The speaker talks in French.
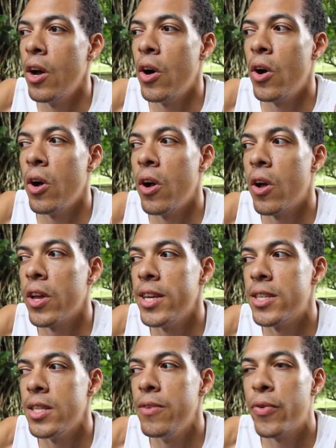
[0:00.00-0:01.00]
euh, et
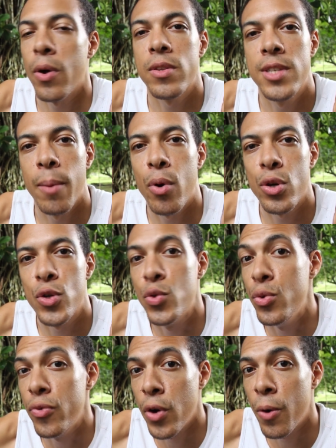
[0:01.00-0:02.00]
ces différentes approches
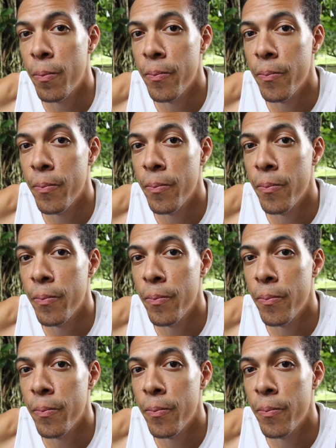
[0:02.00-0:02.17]
du vent.